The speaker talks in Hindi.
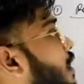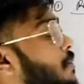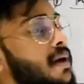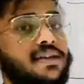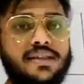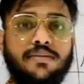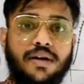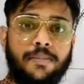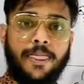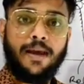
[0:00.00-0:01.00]
मैक्सिमा
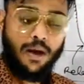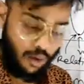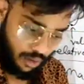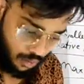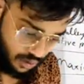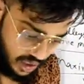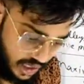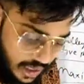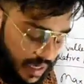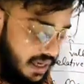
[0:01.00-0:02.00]
और उसी
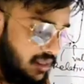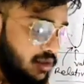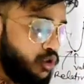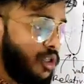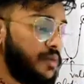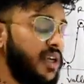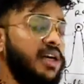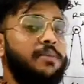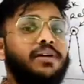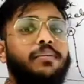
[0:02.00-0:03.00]
गली के अंदर जो सबसे
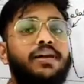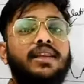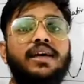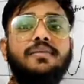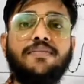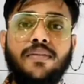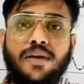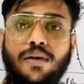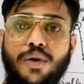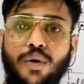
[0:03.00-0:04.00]
कम कमाता है
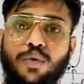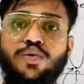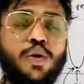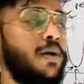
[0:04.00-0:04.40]
उसको मैं